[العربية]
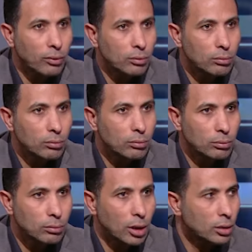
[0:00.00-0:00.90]
فار
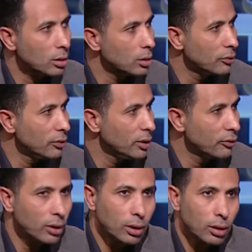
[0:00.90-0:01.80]
لا
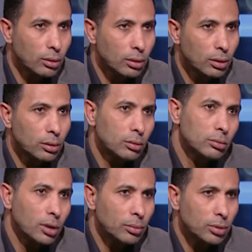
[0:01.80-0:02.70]
في فار يبقى في
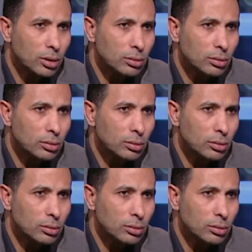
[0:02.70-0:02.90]
فار بس